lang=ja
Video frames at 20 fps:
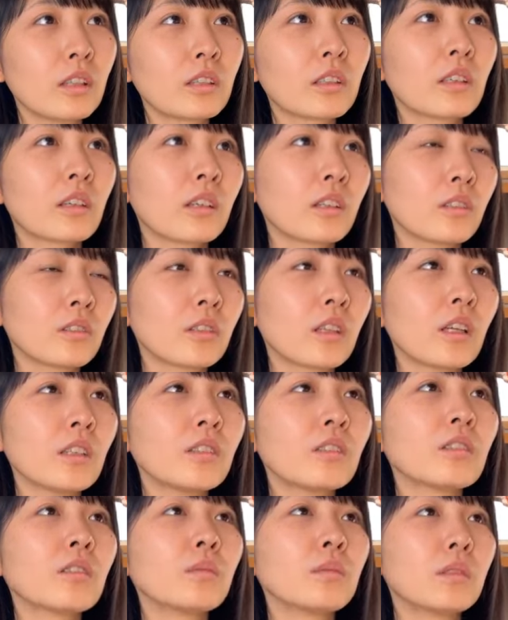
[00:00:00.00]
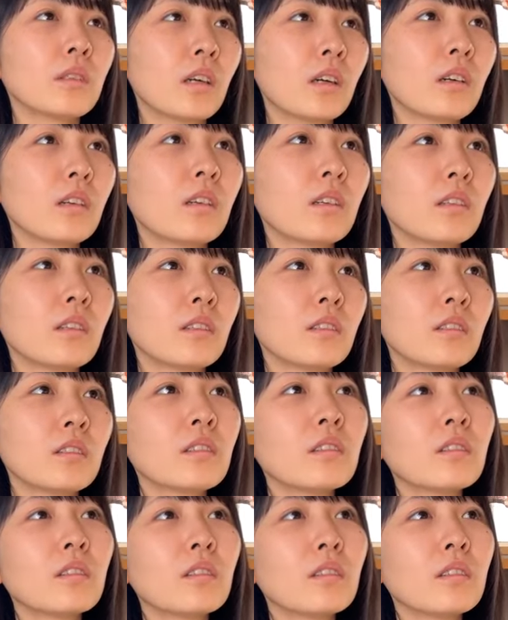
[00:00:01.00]
だったからお誕生日は
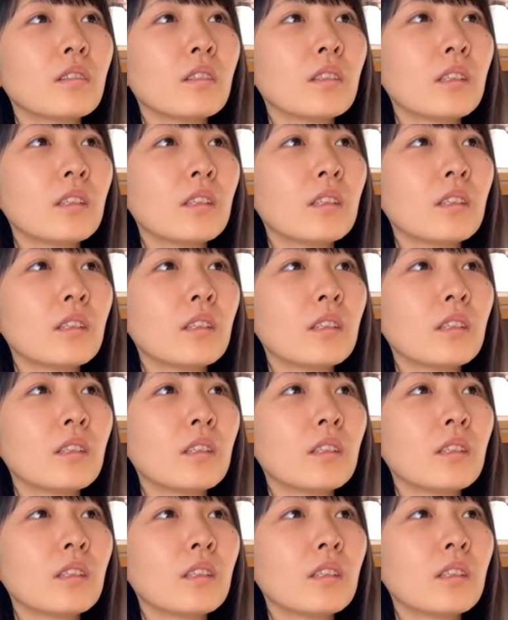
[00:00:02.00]
そ